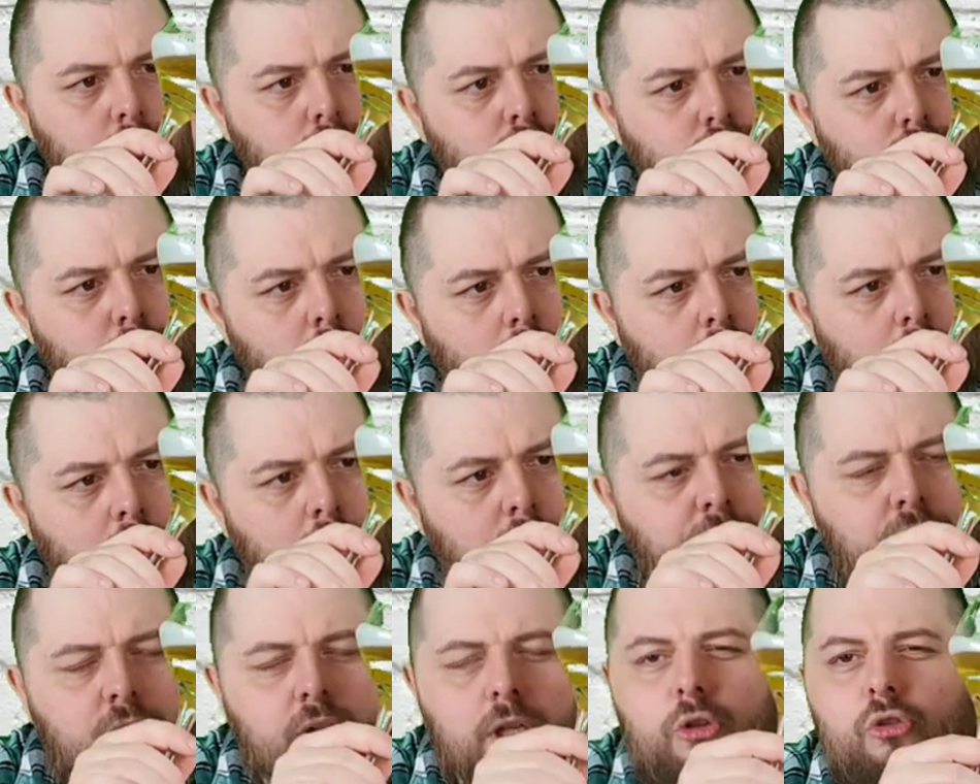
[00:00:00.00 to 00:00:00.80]
ja,
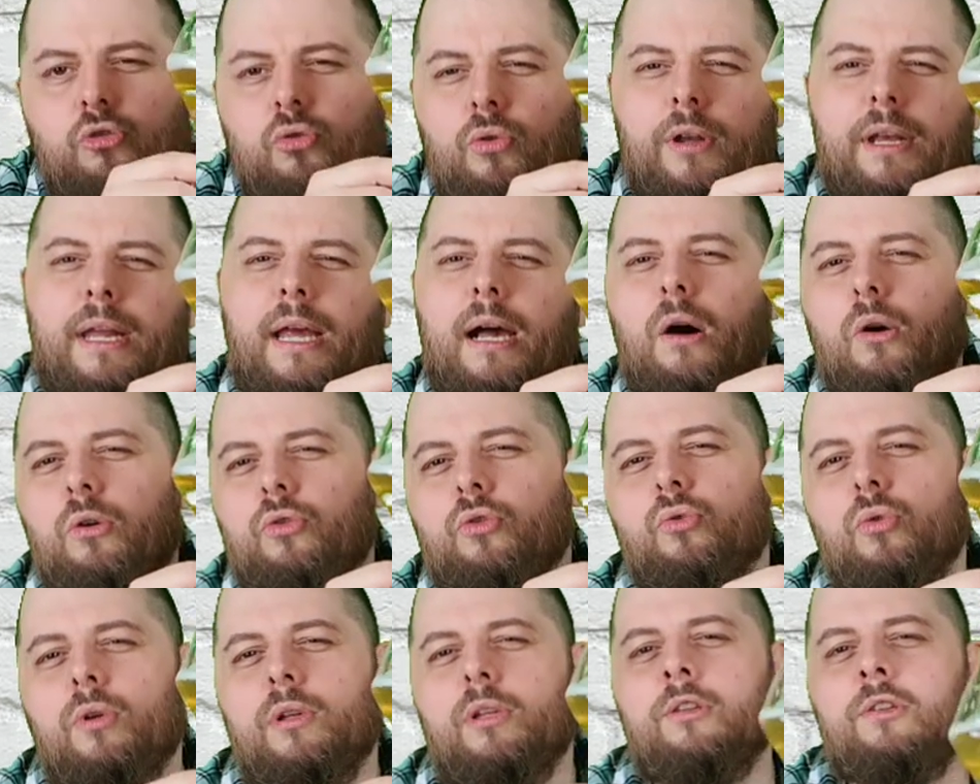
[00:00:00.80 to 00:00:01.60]
das geht schon eher auch
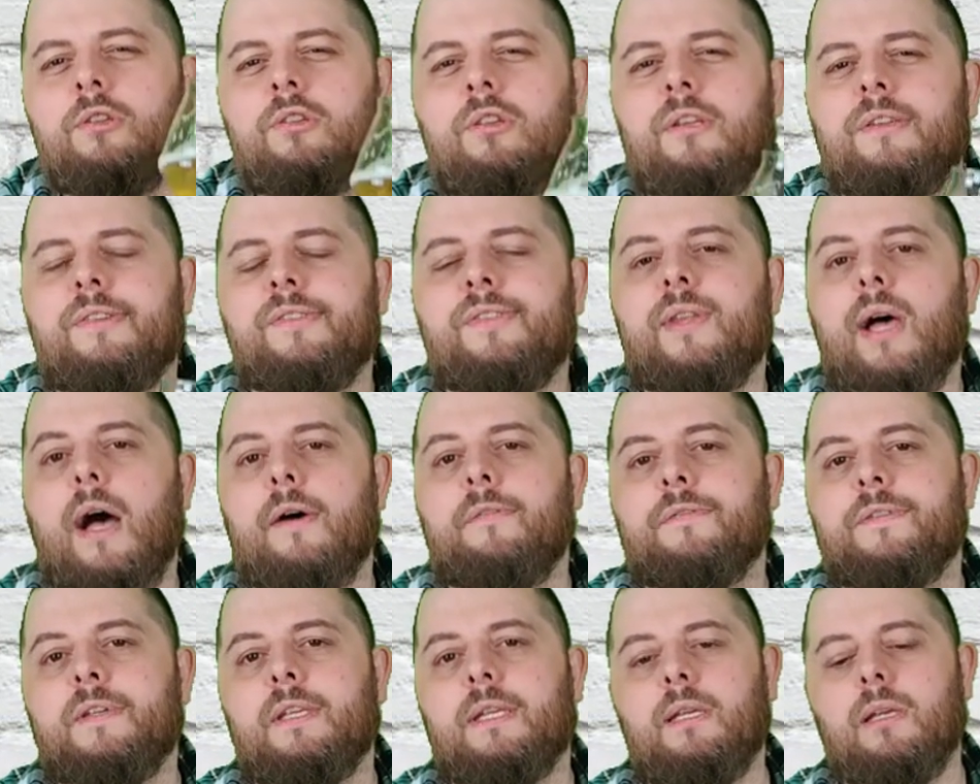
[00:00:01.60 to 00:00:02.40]
so ins
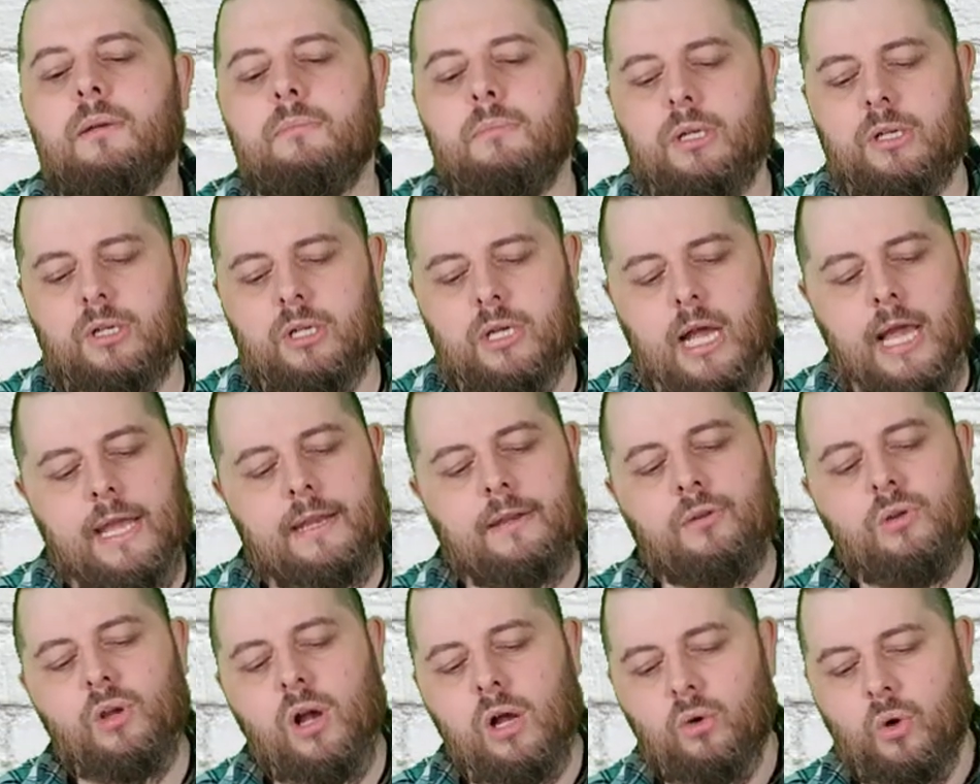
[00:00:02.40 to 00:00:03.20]
Saftige mit rein.
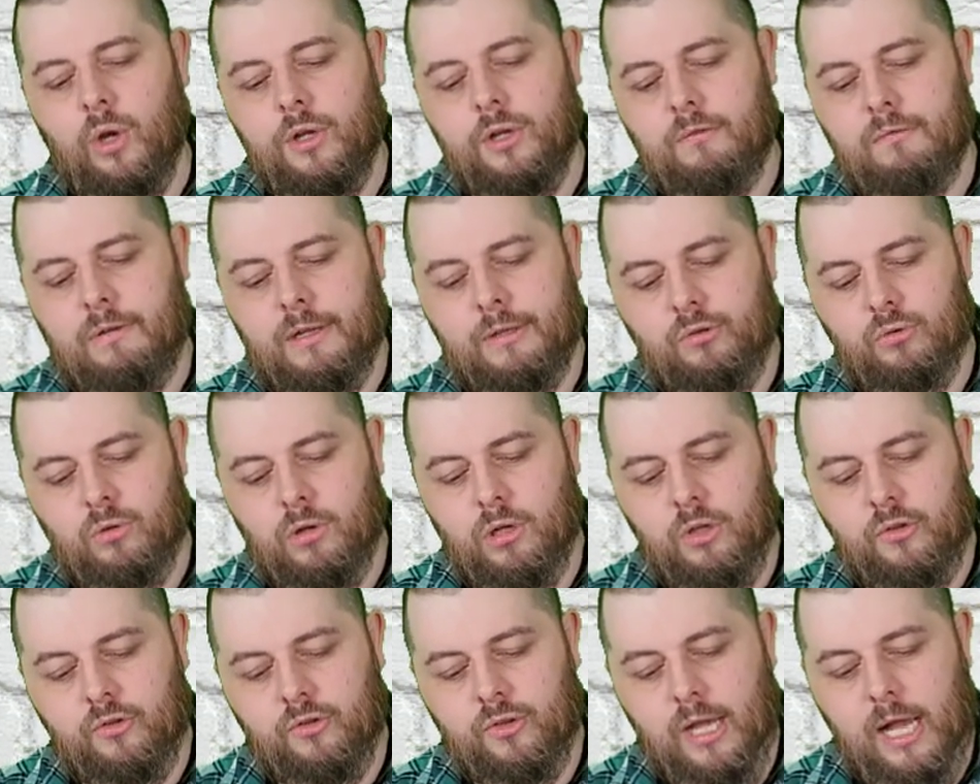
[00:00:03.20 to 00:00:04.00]
Ja, Leute, was soll
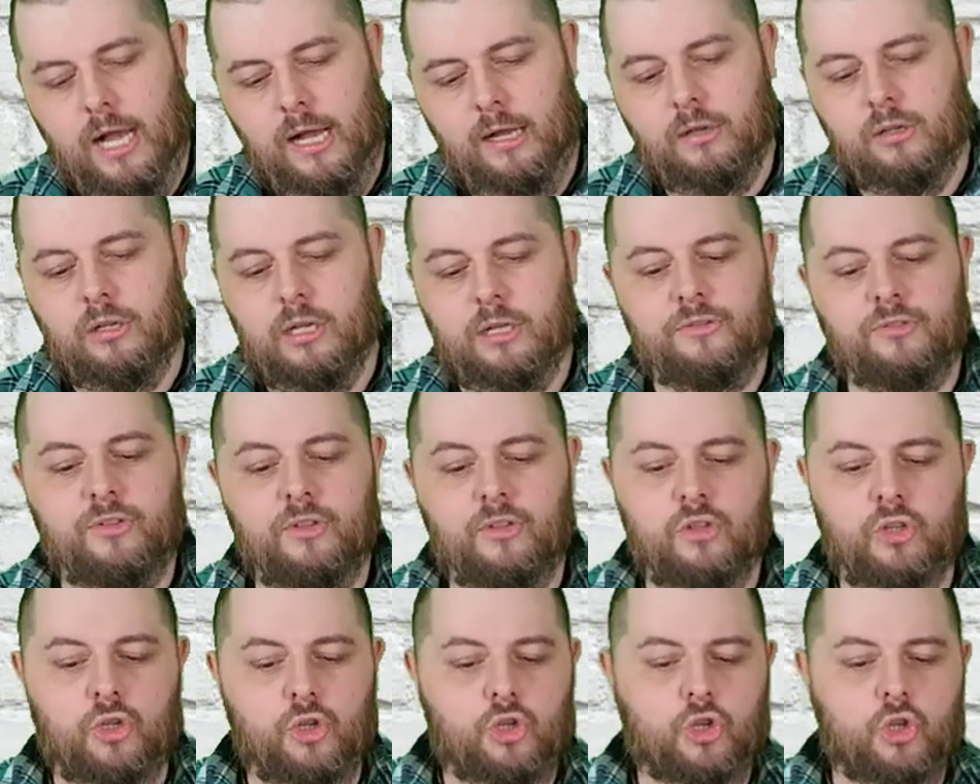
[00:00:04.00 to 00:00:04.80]
ich sagen? Das
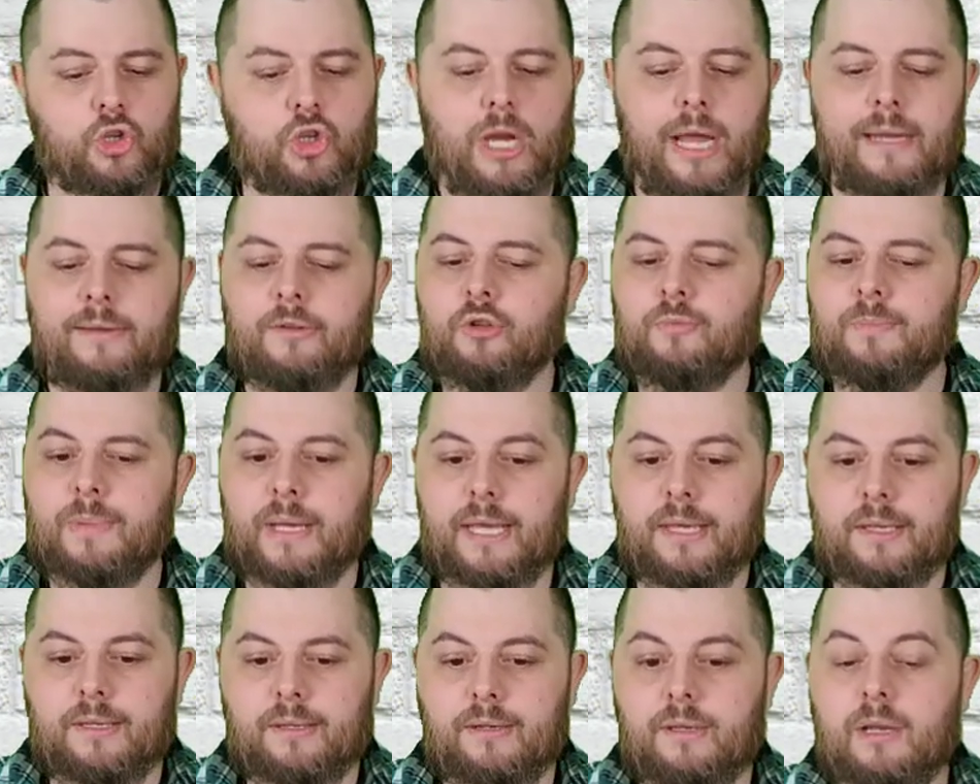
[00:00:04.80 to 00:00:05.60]
sieht richtig
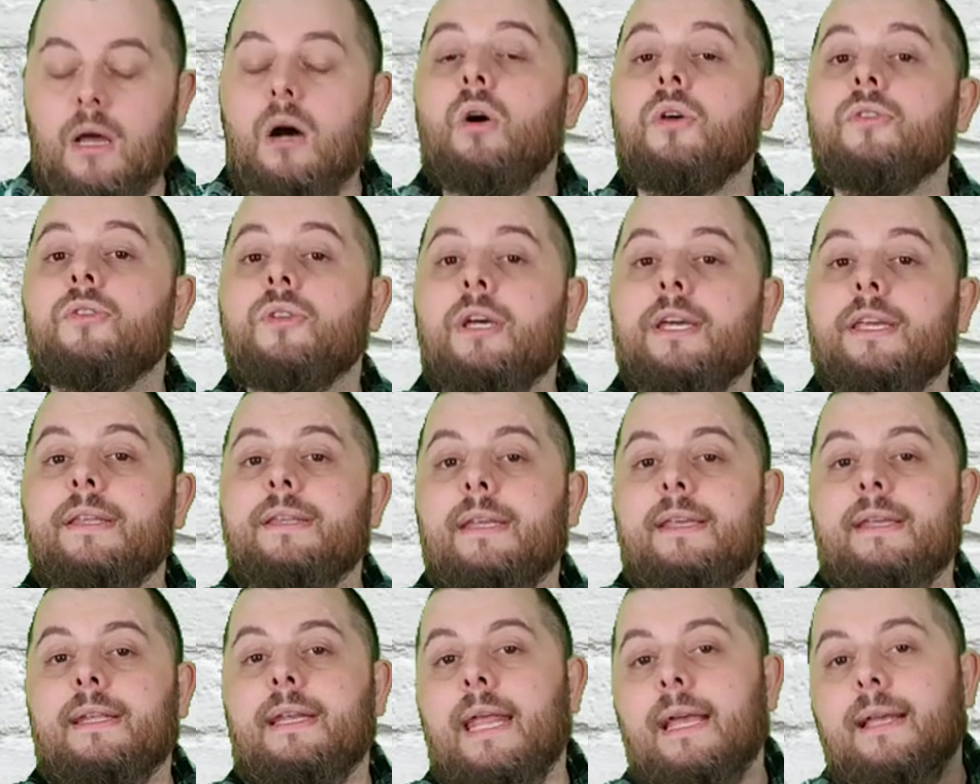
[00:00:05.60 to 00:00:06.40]
ansprechend aus,
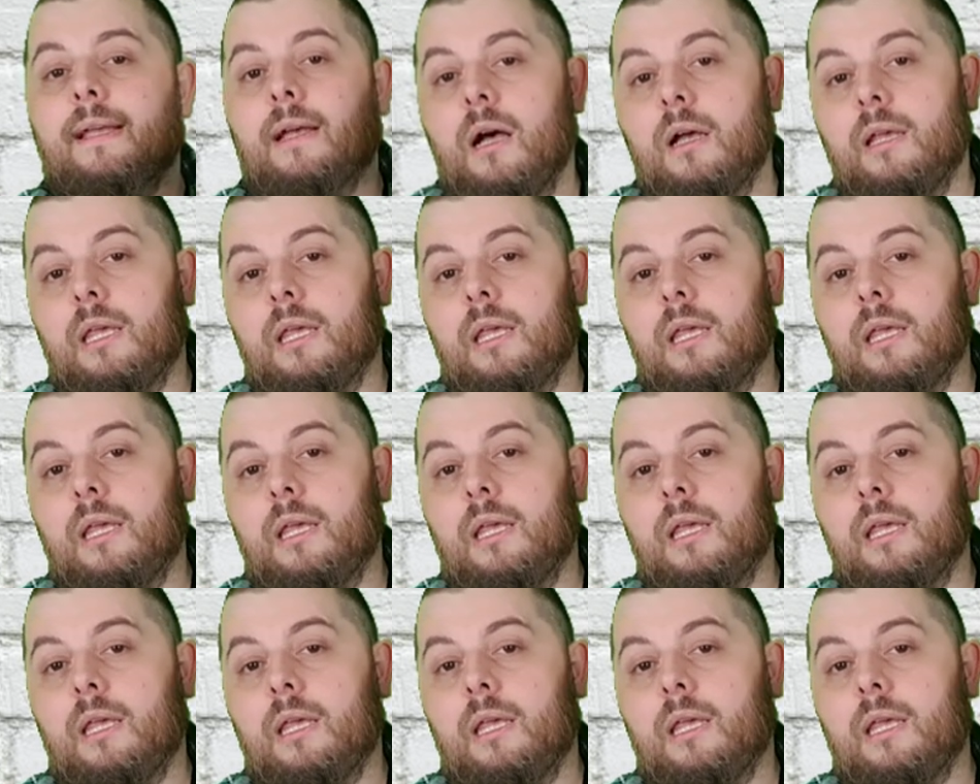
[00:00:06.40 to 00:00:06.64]
richtig lecker.